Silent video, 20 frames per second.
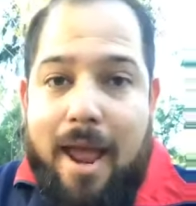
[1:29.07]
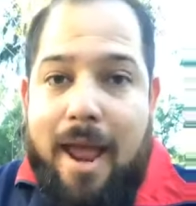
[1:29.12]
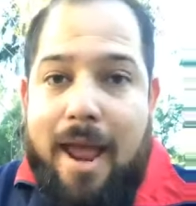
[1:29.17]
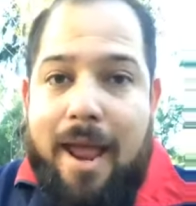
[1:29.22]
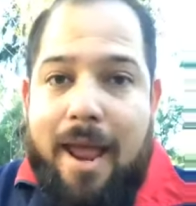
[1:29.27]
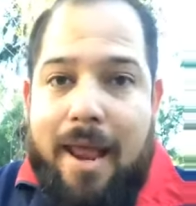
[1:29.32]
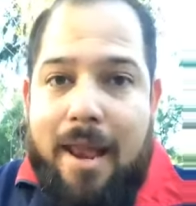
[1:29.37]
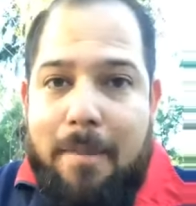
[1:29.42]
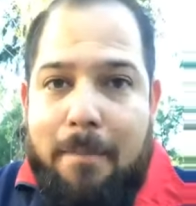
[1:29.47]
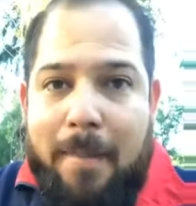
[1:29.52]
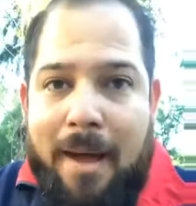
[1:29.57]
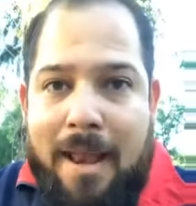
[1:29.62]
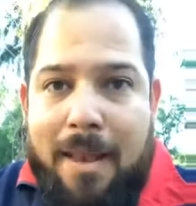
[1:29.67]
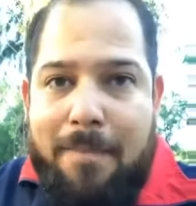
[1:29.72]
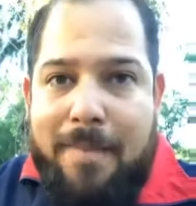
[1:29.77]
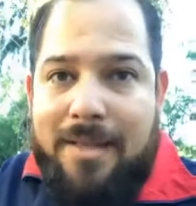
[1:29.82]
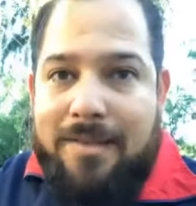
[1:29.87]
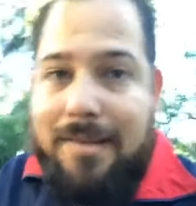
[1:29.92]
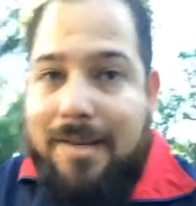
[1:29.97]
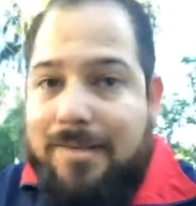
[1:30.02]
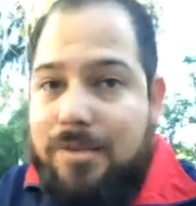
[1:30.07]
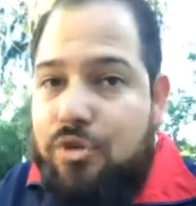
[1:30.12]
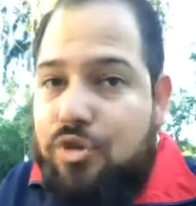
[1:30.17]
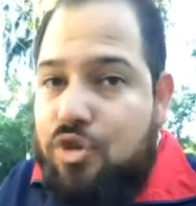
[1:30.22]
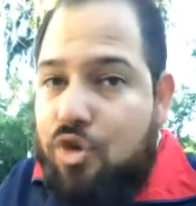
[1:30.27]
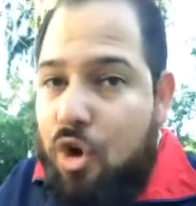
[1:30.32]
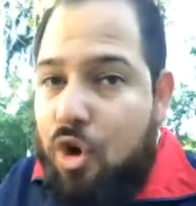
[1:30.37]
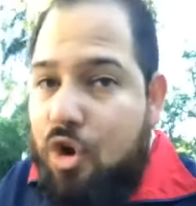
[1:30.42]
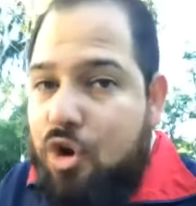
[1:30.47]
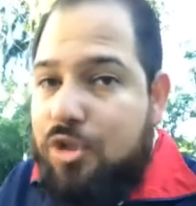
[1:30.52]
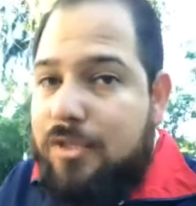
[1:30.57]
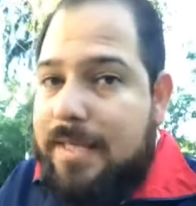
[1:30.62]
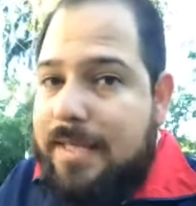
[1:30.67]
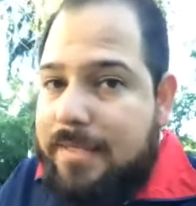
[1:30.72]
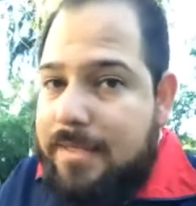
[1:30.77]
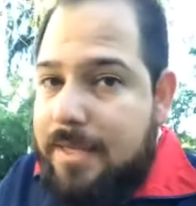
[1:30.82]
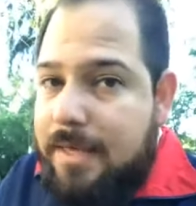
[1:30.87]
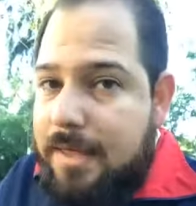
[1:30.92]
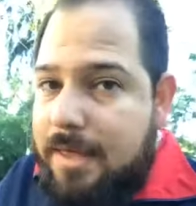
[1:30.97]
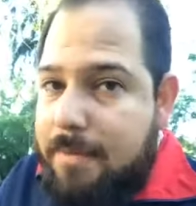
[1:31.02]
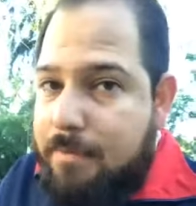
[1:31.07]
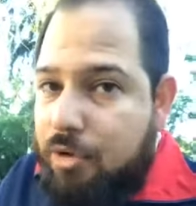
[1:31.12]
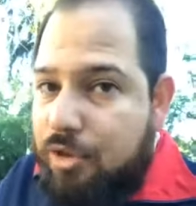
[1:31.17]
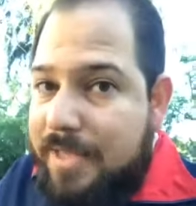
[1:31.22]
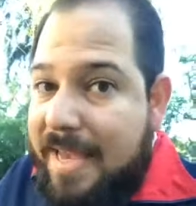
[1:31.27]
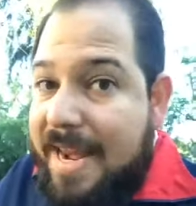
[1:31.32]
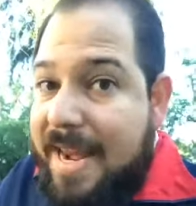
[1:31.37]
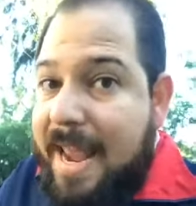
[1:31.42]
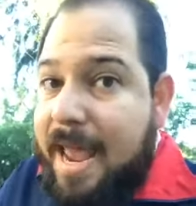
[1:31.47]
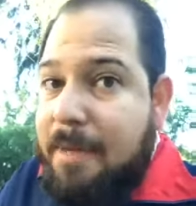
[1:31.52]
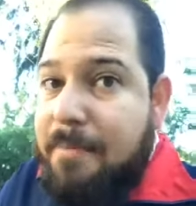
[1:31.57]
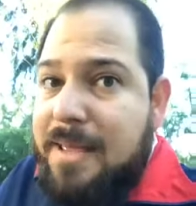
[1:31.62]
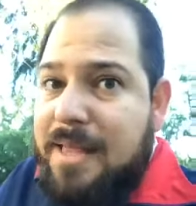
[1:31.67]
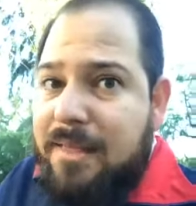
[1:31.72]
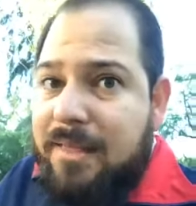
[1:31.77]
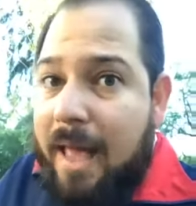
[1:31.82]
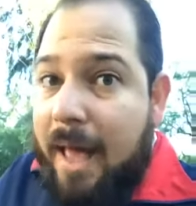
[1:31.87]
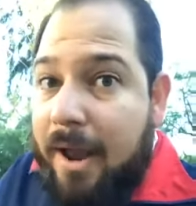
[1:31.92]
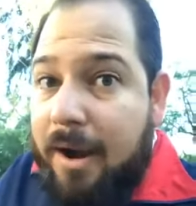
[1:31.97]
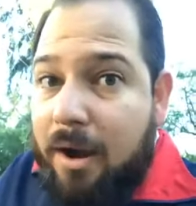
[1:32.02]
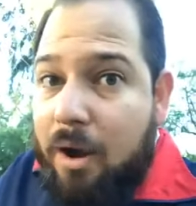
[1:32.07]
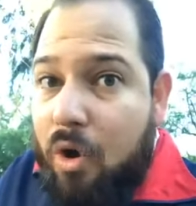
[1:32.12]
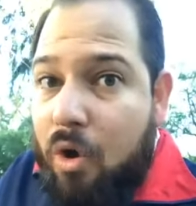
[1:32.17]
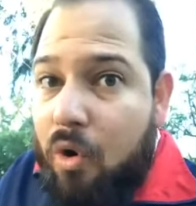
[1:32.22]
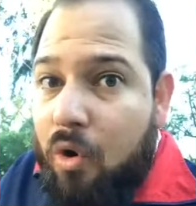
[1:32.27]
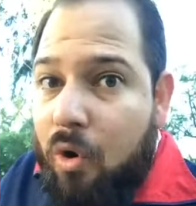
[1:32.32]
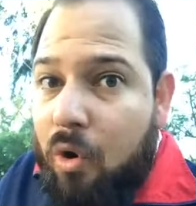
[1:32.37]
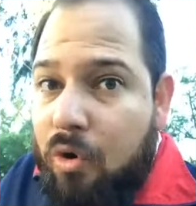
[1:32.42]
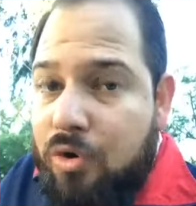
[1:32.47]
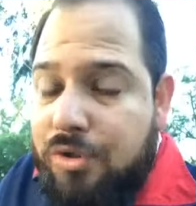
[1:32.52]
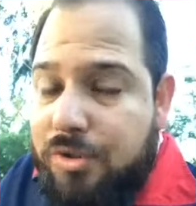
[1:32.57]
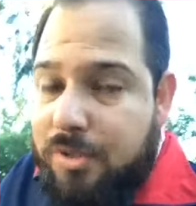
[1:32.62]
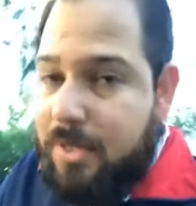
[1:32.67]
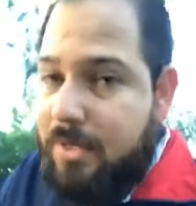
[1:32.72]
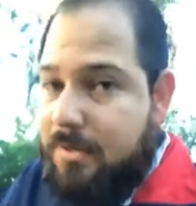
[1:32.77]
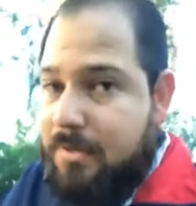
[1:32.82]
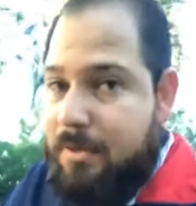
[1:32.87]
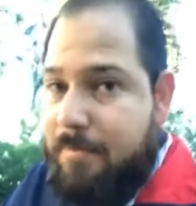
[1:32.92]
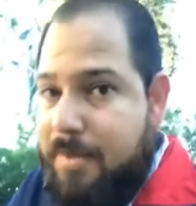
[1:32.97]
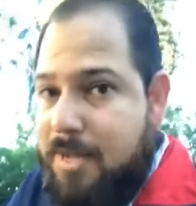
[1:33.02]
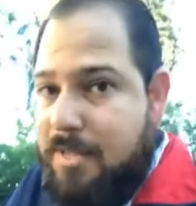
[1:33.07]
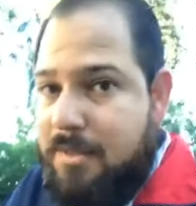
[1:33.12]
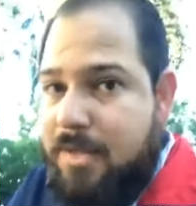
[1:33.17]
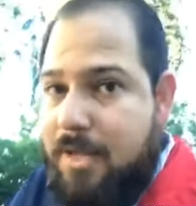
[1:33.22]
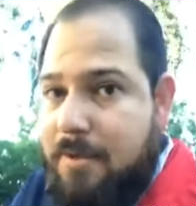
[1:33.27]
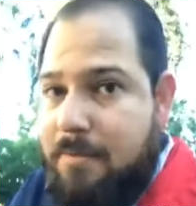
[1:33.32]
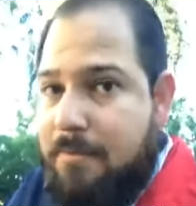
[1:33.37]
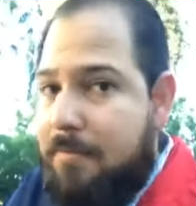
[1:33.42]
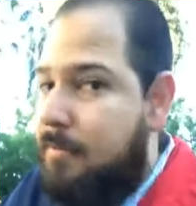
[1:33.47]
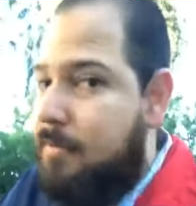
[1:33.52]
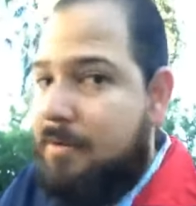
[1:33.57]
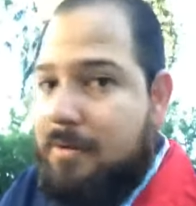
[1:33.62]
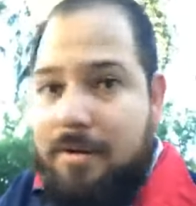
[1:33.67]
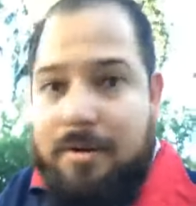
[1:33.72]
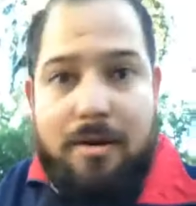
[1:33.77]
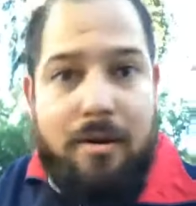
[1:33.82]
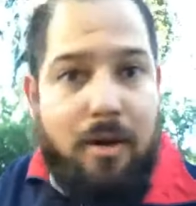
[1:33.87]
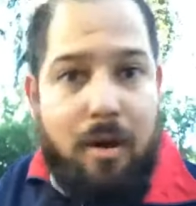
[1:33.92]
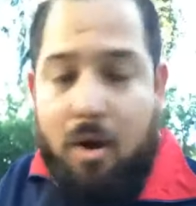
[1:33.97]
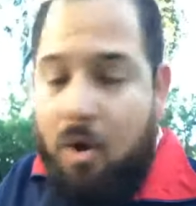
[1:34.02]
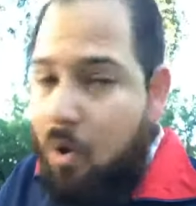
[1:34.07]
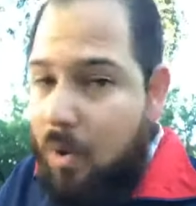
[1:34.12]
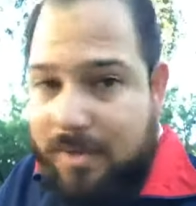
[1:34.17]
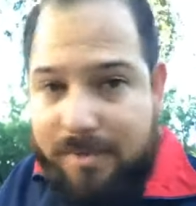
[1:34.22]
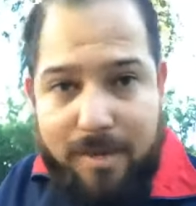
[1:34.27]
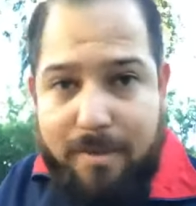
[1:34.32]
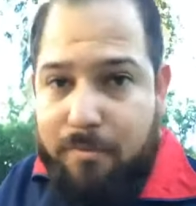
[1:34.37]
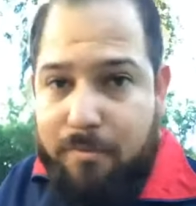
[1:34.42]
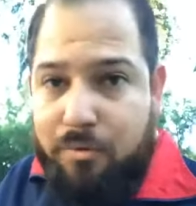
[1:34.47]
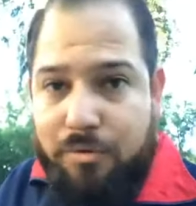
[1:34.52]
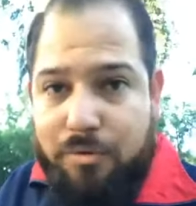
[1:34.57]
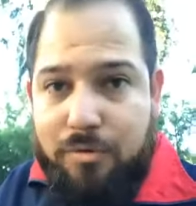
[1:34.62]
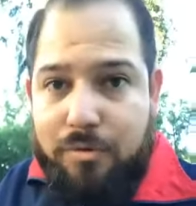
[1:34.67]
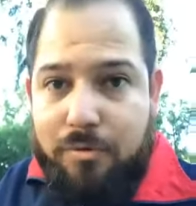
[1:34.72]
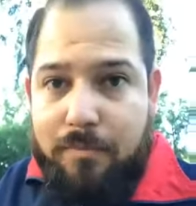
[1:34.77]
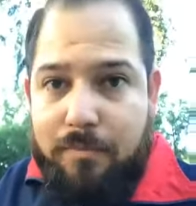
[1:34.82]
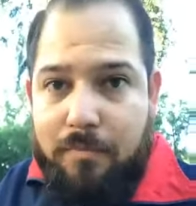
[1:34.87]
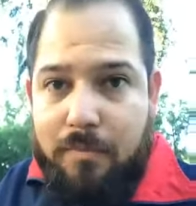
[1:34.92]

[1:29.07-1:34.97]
el mal mientras no nos decidimos en evitarlo conscientemente, lo hacemos.